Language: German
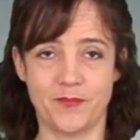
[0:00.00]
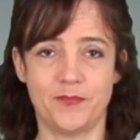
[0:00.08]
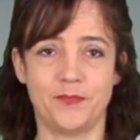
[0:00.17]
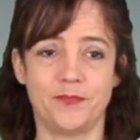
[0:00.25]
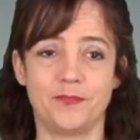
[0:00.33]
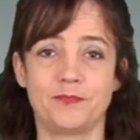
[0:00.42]

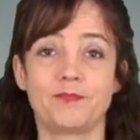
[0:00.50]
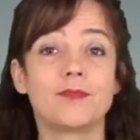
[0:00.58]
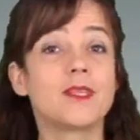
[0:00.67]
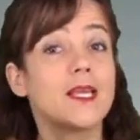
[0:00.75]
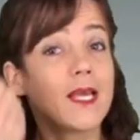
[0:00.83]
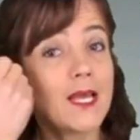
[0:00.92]
Kolleginnen und
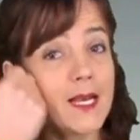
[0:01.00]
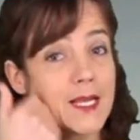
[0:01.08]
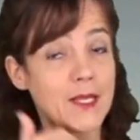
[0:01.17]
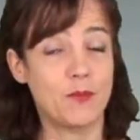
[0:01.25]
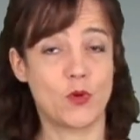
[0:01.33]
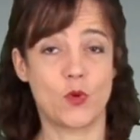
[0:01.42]
Kollegen,
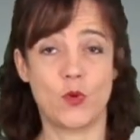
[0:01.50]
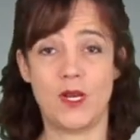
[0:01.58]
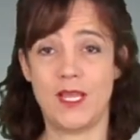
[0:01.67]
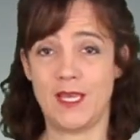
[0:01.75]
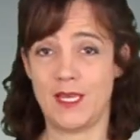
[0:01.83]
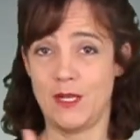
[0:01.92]
der
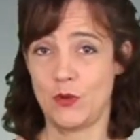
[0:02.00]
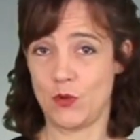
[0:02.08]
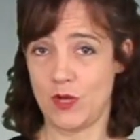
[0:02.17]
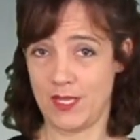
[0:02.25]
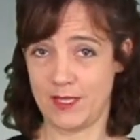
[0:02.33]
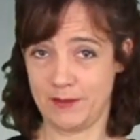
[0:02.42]
13.
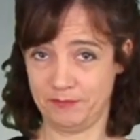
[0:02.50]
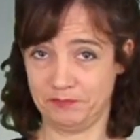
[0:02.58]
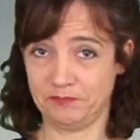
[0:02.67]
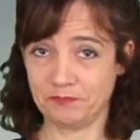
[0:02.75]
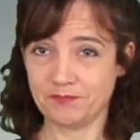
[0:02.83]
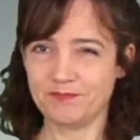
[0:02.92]
Dezember
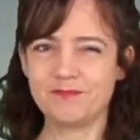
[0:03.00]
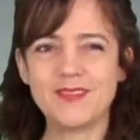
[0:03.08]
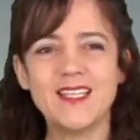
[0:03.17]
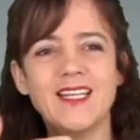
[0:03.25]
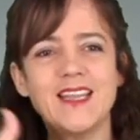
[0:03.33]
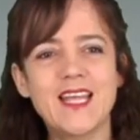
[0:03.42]

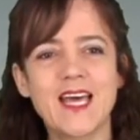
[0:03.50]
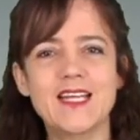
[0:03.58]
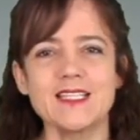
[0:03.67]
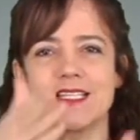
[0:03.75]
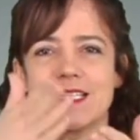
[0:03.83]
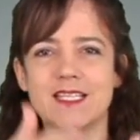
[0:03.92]

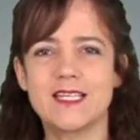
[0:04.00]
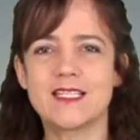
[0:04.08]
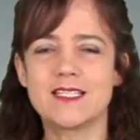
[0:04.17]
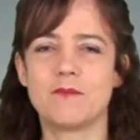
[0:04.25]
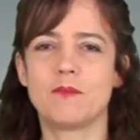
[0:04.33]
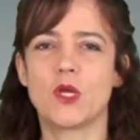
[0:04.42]

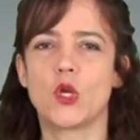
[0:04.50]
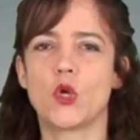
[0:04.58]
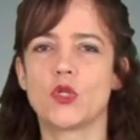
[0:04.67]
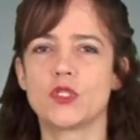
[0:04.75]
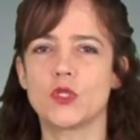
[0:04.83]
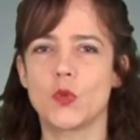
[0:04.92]
1972 ist
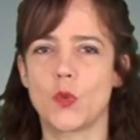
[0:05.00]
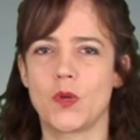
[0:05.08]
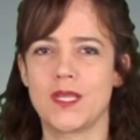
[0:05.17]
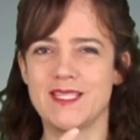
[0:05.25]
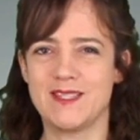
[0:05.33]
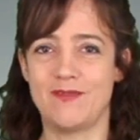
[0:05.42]
ein
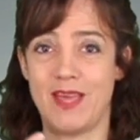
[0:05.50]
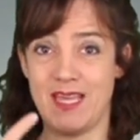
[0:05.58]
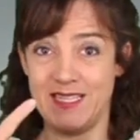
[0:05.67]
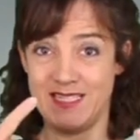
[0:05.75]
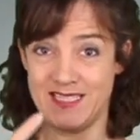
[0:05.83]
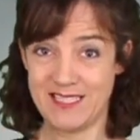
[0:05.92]
besonderes
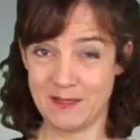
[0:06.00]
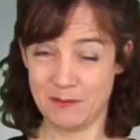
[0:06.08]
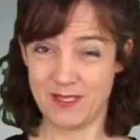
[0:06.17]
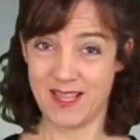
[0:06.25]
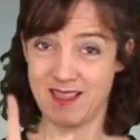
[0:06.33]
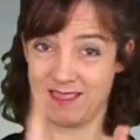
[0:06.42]
Datum
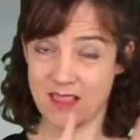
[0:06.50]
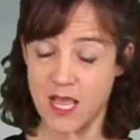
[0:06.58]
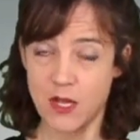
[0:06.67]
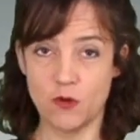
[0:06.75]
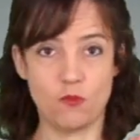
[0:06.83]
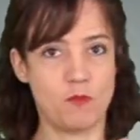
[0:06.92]
in
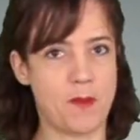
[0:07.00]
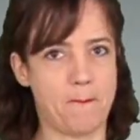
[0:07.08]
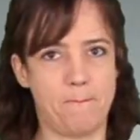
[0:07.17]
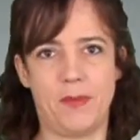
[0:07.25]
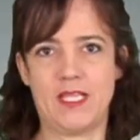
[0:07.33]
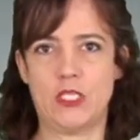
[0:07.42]
unserer
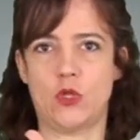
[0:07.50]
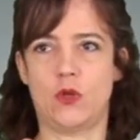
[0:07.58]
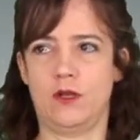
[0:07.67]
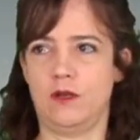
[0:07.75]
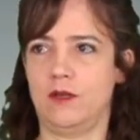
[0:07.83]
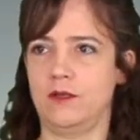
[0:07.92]
Geschichte.
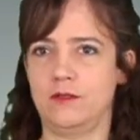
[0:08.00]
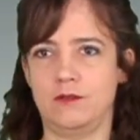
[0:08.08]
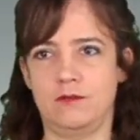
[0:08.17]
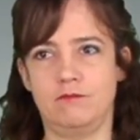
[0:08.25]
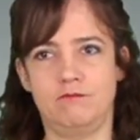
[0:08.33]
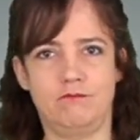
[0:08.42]

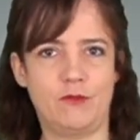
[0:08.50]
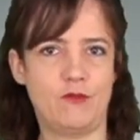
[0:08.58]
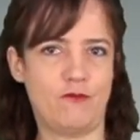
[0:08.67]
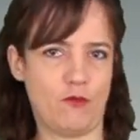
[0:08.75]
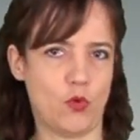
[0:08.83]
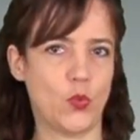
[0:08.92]
An
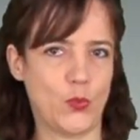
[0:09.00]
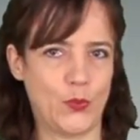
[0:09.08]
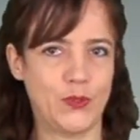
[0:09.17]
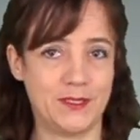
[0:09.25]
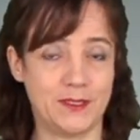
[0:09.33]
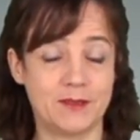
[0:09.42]
diesem Tag
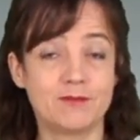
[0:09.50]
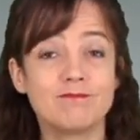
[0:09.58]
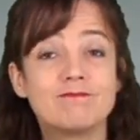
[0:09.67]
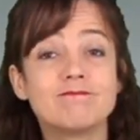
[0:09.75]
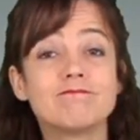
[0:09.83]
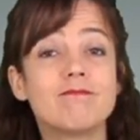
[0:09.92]
hat der
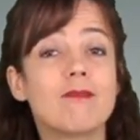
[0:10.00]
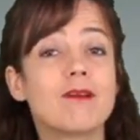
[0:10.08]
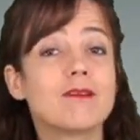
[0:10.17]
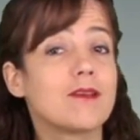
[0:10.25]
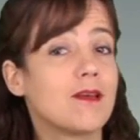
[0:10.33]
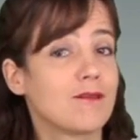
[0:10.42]
Deutsche
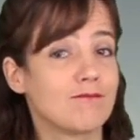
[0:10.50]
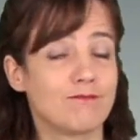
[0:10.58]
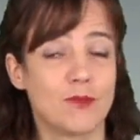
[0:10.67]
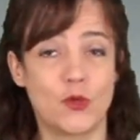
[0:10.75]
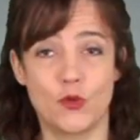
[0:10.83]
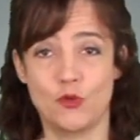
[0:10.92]
Bundestag zum
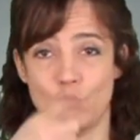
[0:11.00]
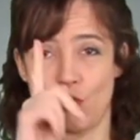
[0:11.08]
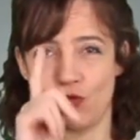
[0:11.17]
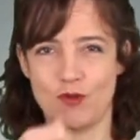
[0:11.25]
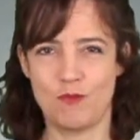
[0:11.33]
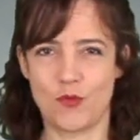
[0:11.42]
ersten
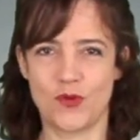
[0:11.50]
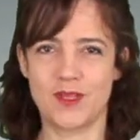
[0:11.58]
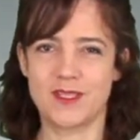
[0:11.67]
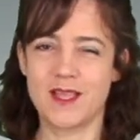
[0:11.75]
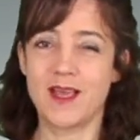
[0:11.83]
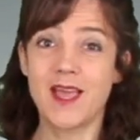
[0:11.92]
Mal eine
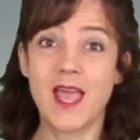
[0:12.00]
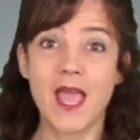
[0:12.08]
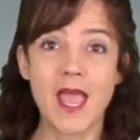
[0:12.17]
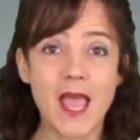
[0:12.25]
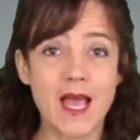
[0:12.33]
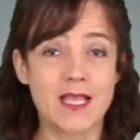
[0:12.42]

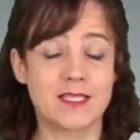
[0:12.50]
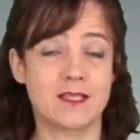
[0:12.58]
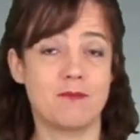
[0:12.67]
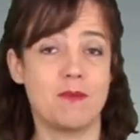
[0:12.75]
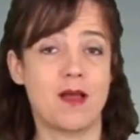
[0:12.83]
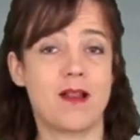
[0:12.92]
Frau zur
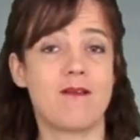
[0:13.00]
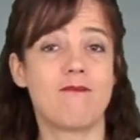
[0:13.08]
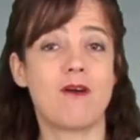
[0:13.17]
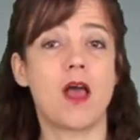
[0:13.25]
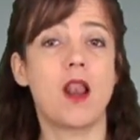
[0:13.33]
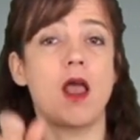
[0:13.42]

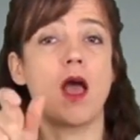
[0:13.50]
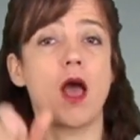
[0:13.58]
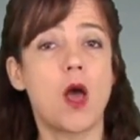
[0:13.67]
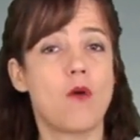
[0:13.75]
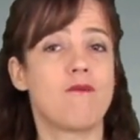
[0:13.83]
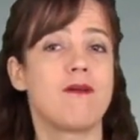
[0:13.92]
Präsidentin gewählt.